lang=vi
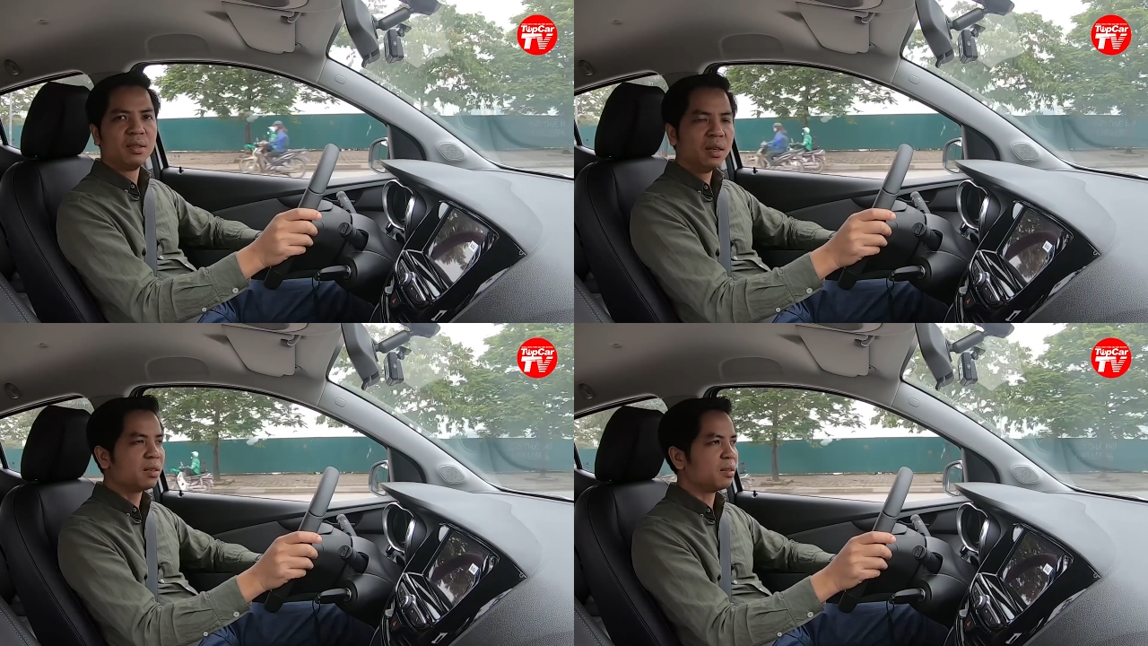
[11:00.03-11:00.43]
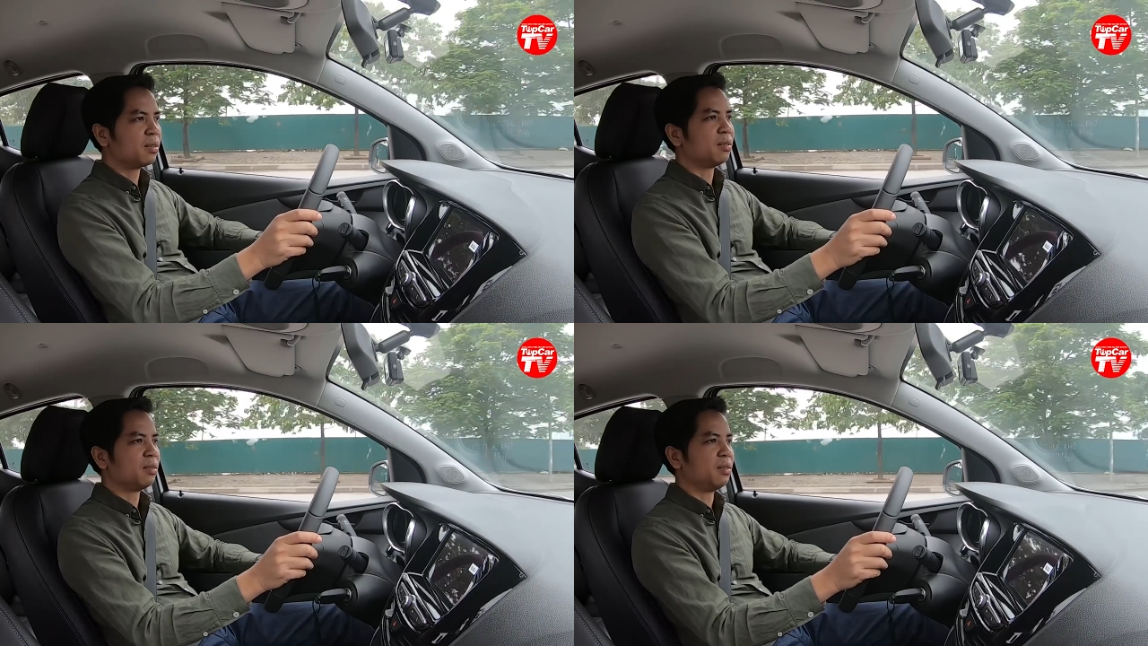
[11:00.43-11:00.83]
Nhưng,
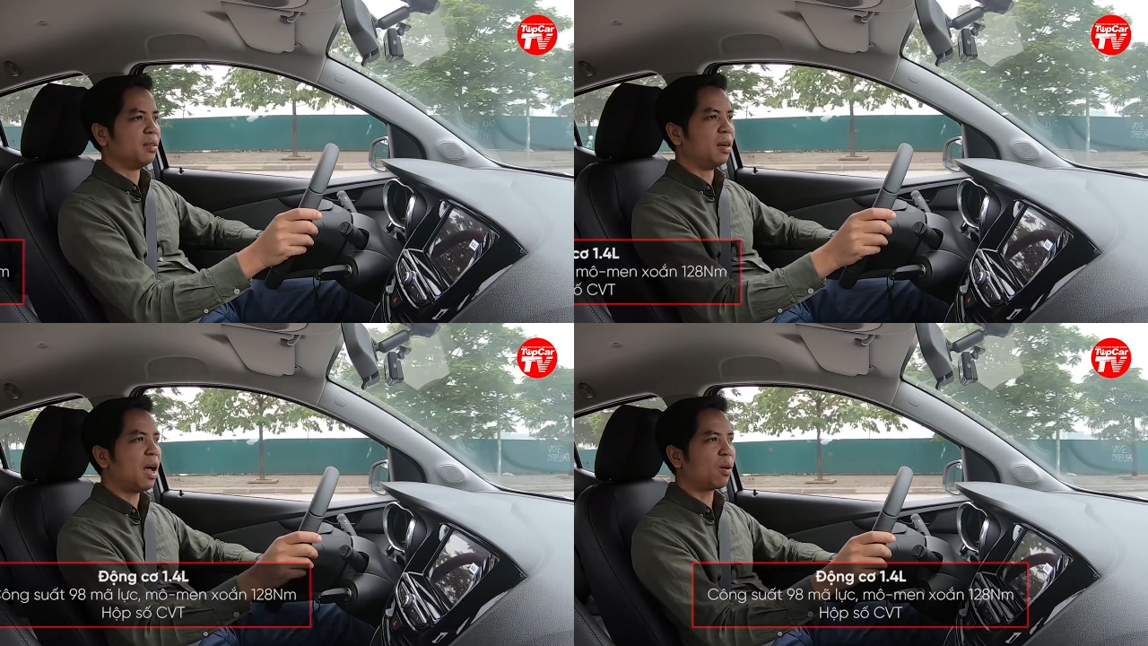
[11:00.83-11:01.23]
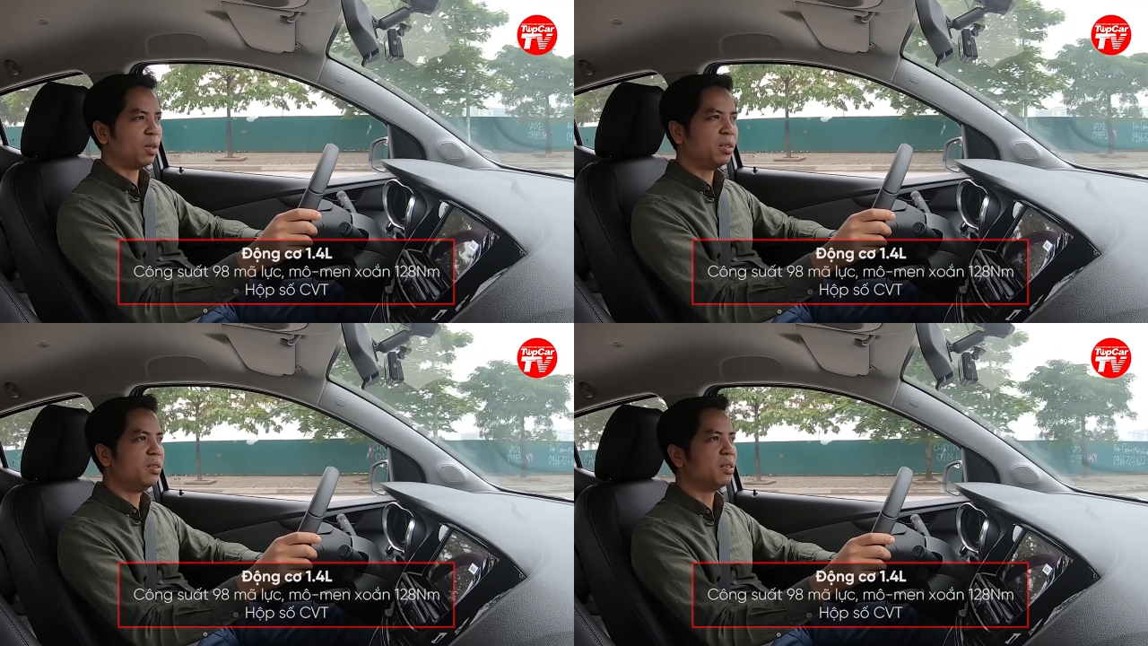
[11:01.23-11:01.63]
lại
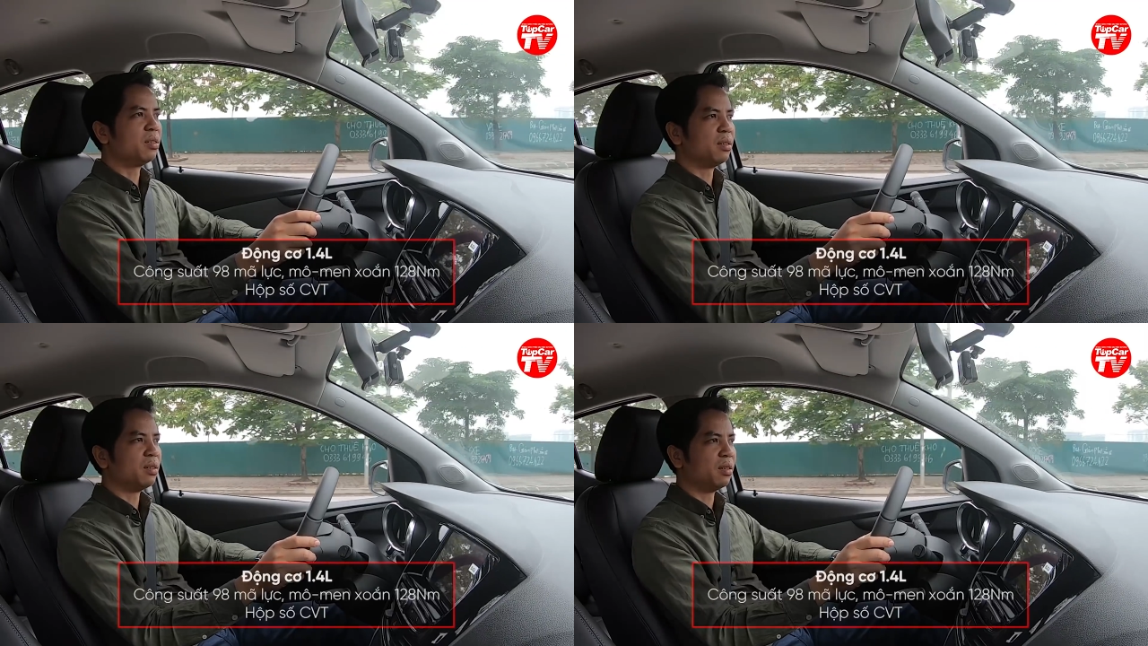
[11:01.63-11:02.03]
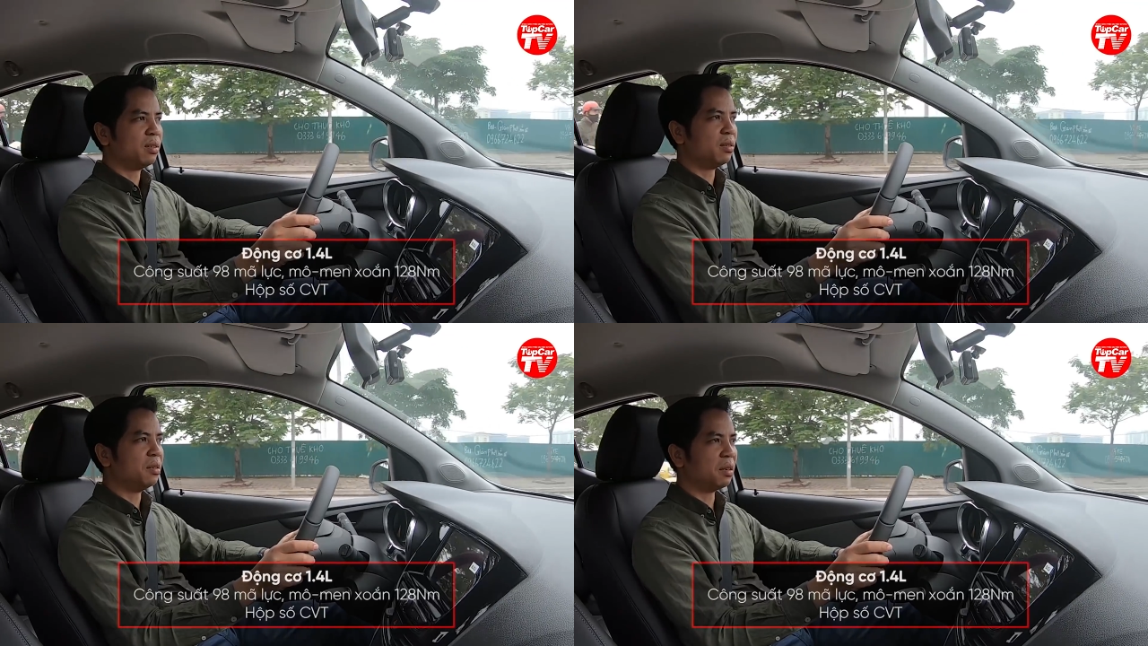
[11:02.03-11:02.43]
có chữ nhưng,
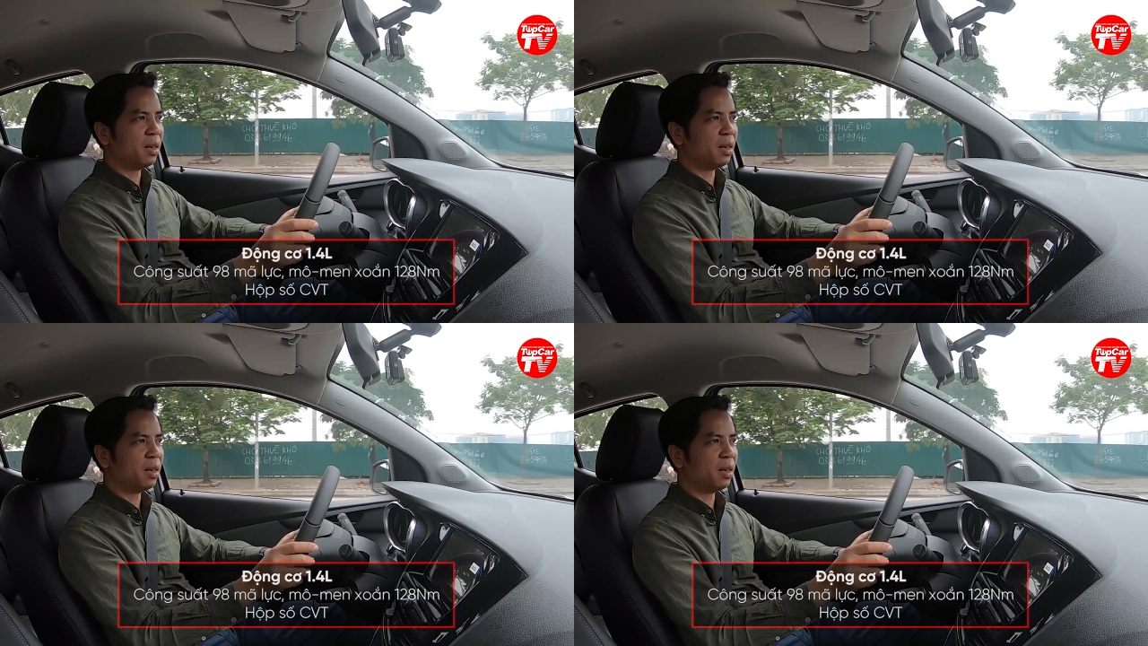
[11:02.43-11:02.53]
nhưng